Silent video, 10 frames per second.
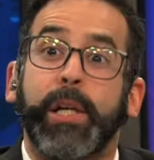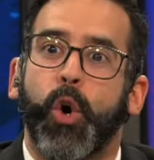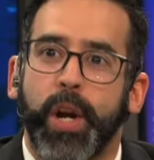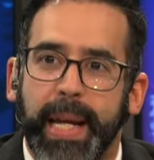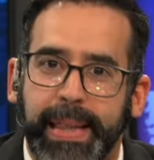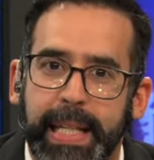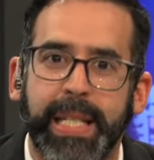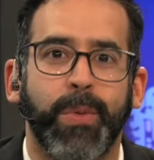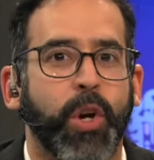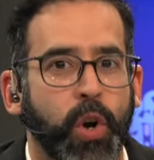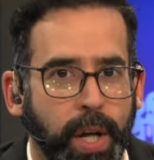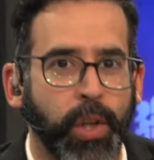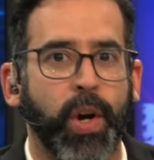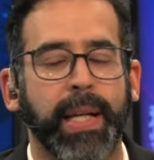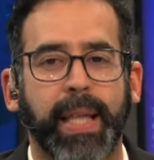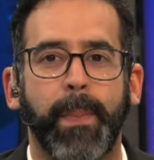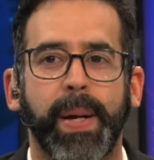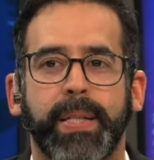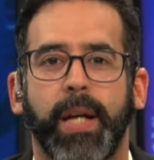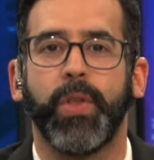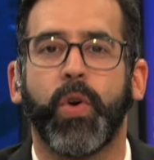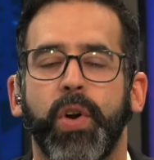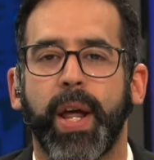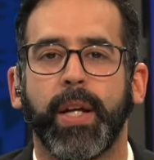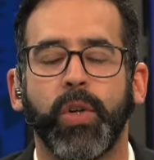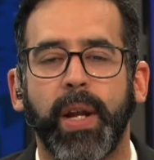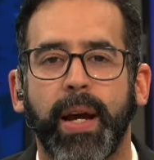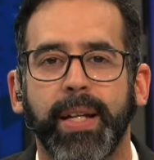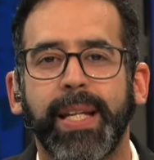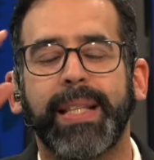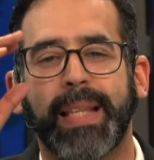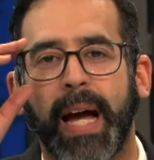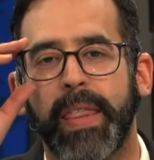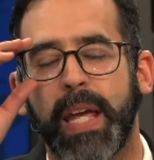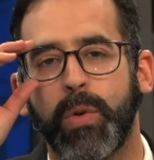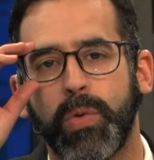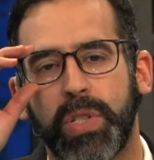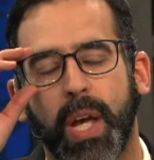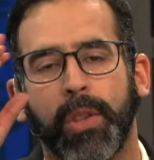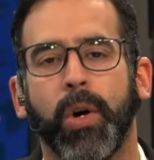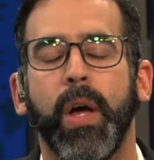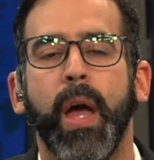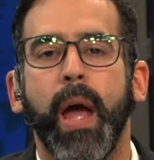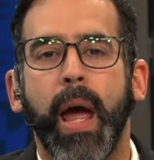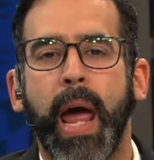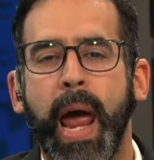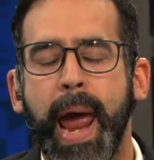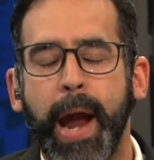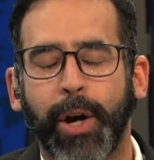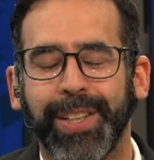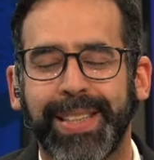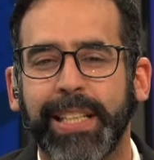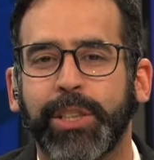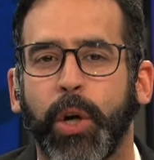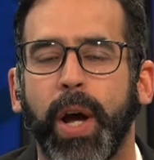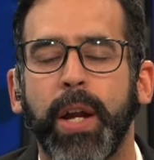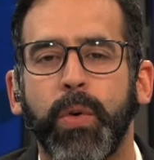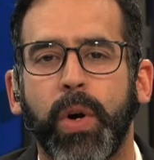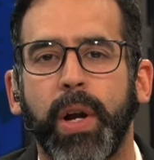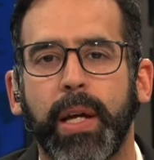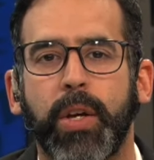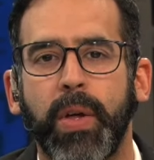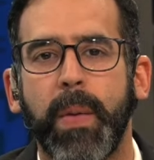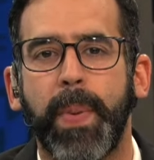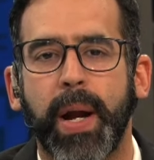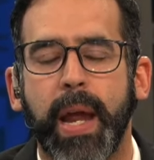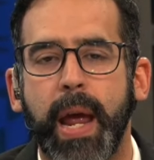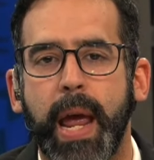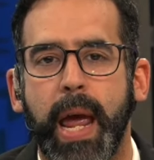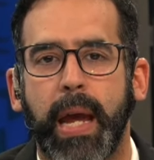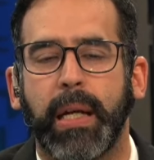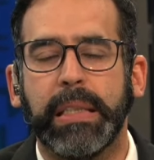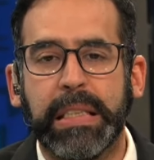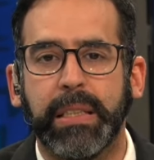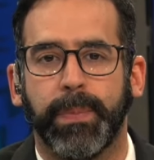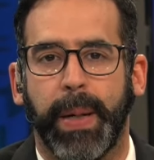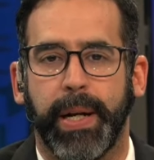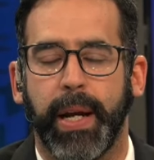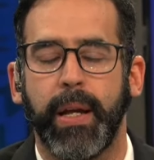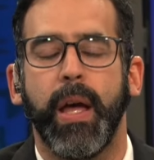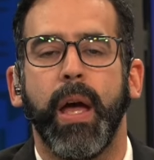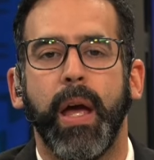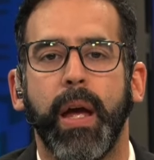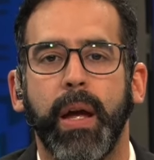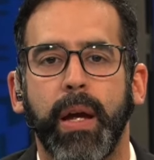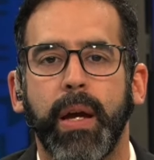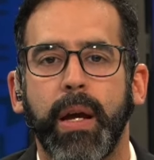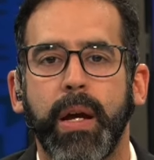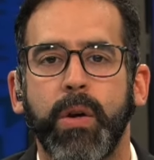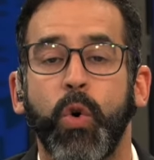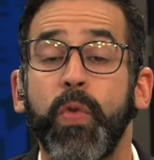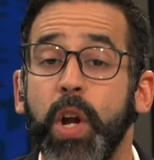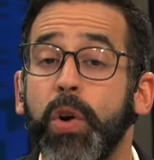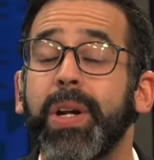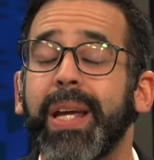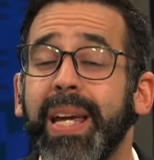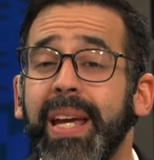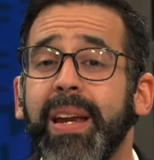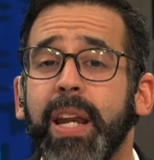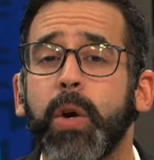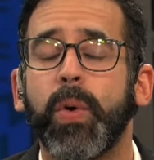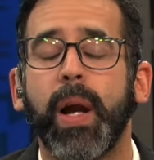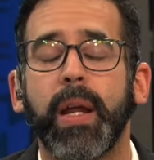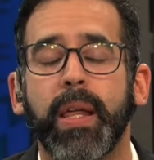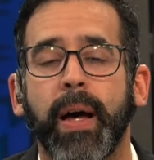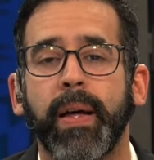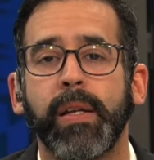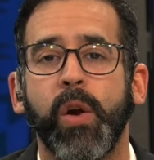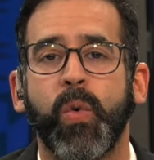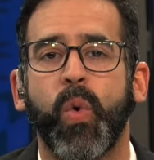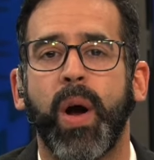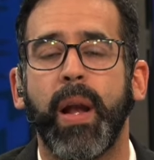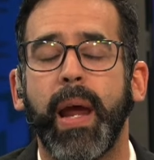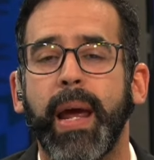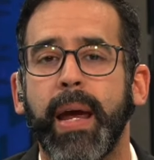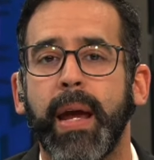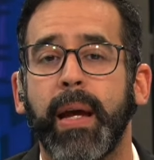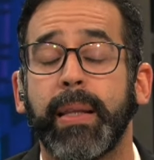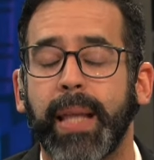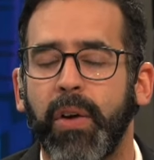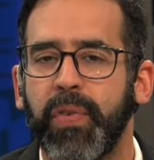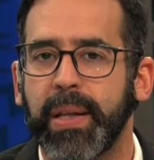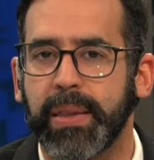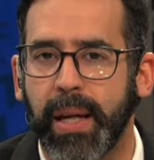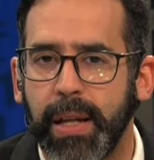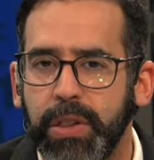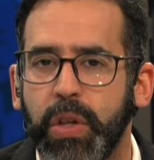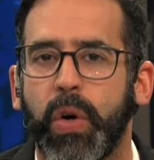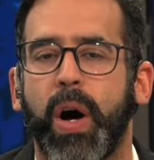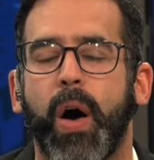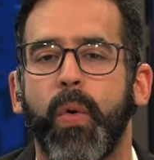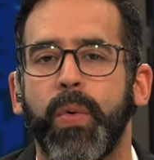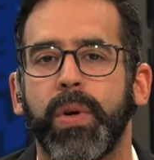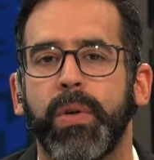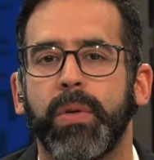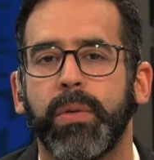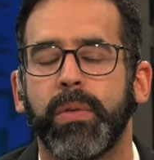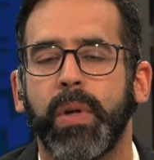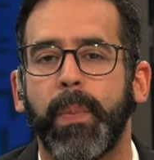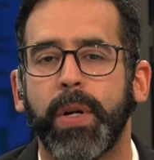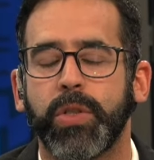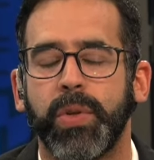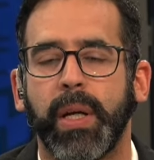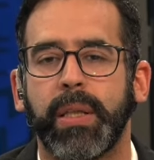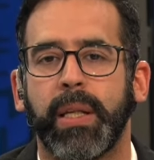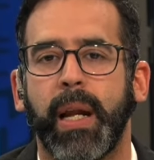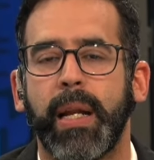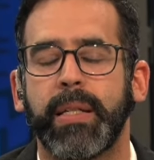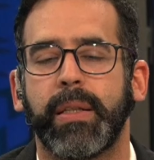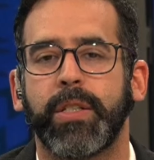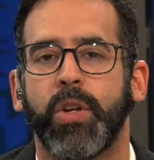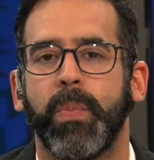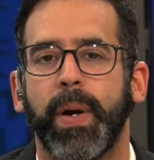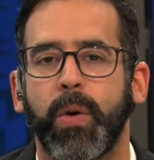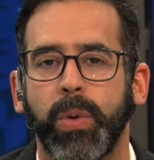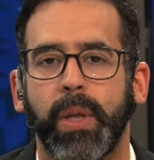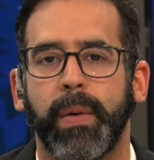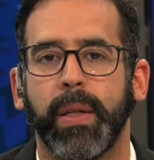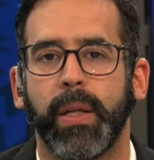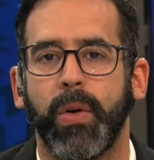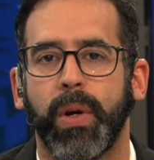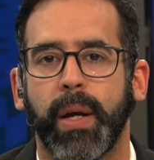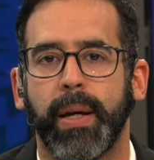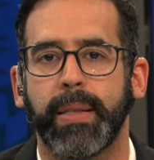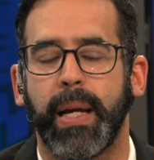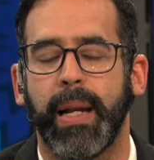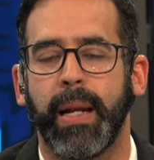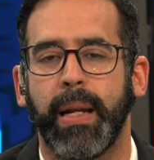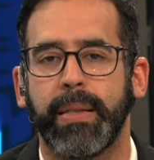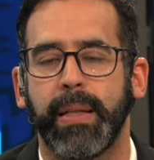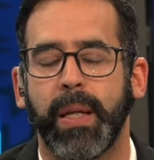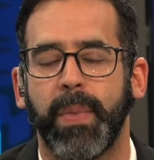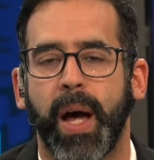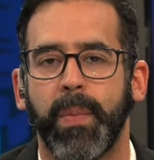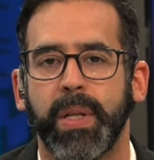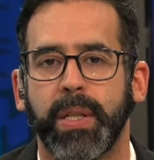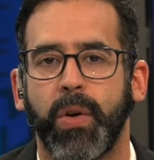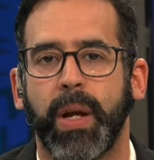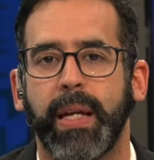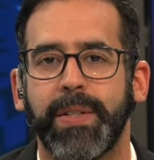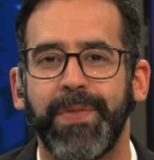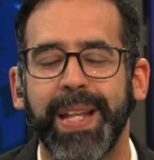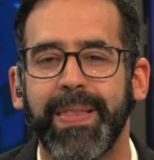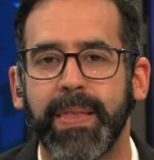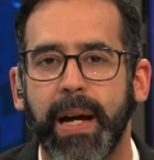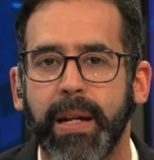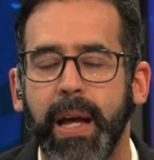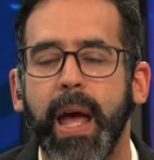correctísimo y correcto lo que está pasando con esto, que la gente está denunciando. Eh, contexto, en un colegio de Ipané, eh, eh hubieron irregularidades, lo cual eh, está afectando a una persona que tiene licitación para justamente lo que es el sistema hambre cero, que es brindar